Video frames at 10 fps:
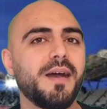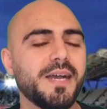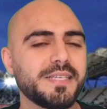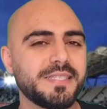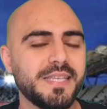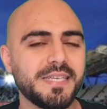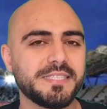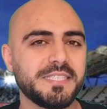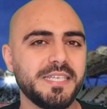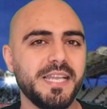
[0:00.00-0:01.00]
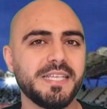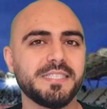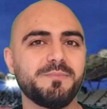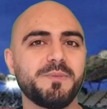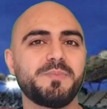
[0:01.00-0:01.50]
أكثر شيء
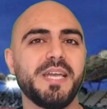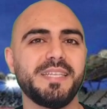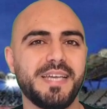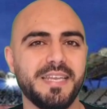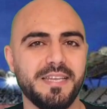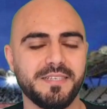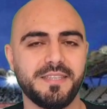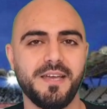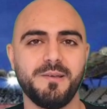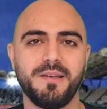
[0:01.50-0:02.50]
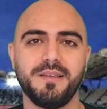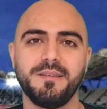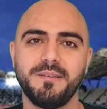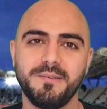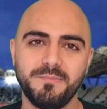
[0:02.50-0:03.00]
لازم نبتعد عن الأخطاء
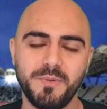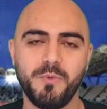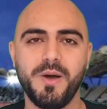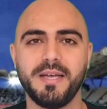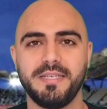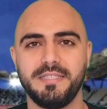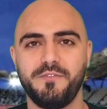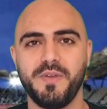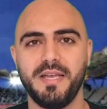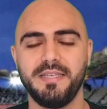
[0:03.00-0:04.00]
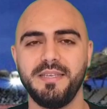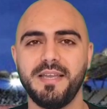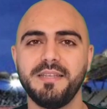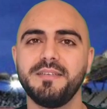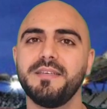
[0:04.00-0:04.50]
بالمواقع الدفاعية
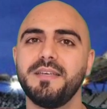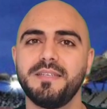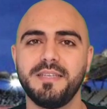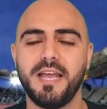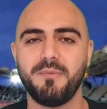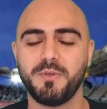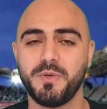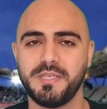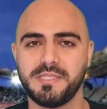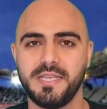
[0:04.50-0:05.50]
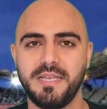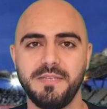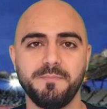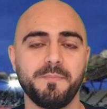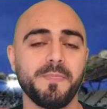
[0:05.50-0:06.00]
يعني نلعب الكره
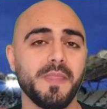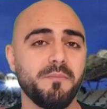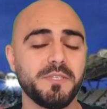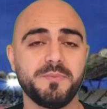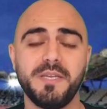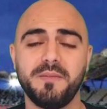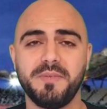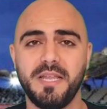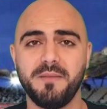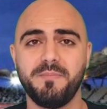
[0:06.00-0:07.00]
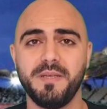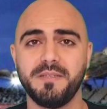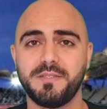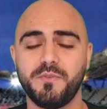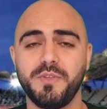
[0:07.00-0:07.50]
السهله بتمنى من
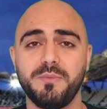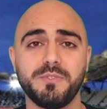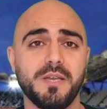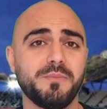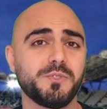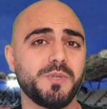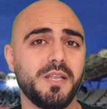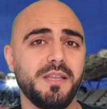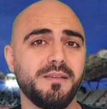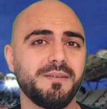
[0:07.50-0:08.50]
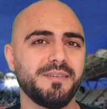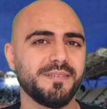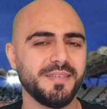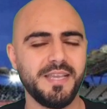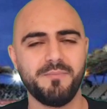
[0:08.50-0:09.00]
القلب توفيق لمنتخبنا السوري هلا
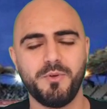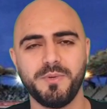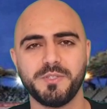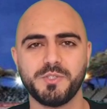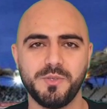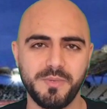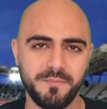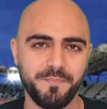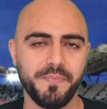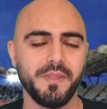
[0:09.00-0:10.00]
غياب عمر السومه